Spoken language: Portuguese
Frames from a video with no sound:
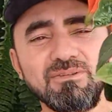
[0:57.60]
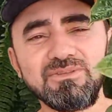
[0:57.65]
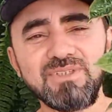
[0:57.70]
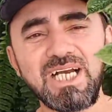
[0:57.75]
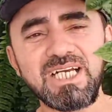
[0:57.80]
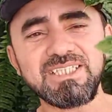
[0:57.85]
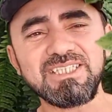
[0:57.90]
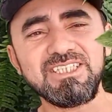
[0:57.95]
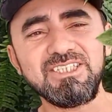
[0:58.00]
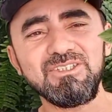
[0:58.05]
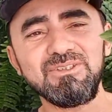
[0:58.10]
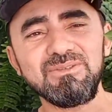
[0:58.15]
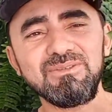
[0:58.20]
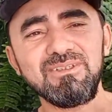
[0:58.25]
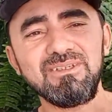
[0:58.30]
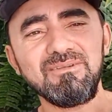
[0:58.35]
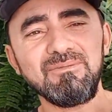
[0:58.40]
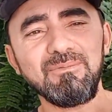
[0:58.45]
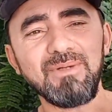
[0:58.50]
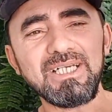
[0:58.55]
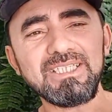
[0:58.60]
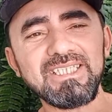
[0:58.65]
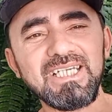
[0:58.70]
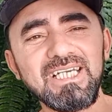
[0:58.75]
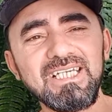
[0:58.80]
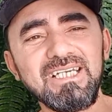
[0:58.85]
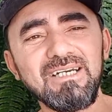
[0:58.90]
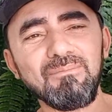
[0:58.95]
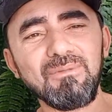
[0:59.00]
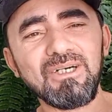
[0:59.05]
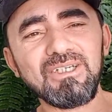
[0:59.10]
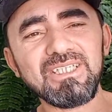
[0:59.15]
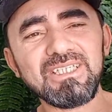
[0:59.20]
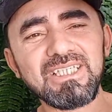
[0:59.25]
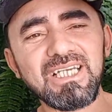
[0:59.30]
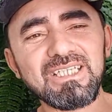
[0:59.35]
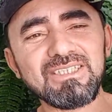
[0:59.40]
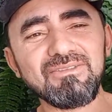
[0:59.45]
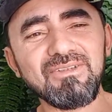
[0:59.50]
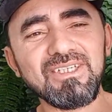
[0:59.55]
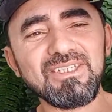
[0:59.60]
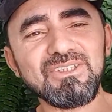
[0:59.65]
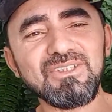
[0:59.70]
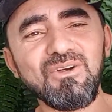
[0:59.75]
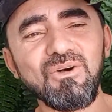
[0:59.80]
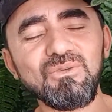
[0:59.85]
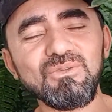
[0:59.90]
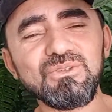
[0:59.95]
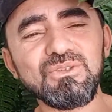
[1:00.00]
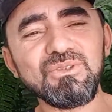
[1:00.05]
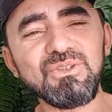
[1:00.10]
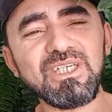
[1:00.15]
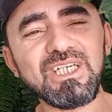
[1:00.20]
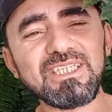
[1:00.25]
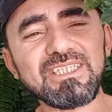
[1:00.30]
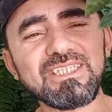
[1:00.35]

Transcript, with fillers: um vasinho, mas aí a maioria das vezes não dura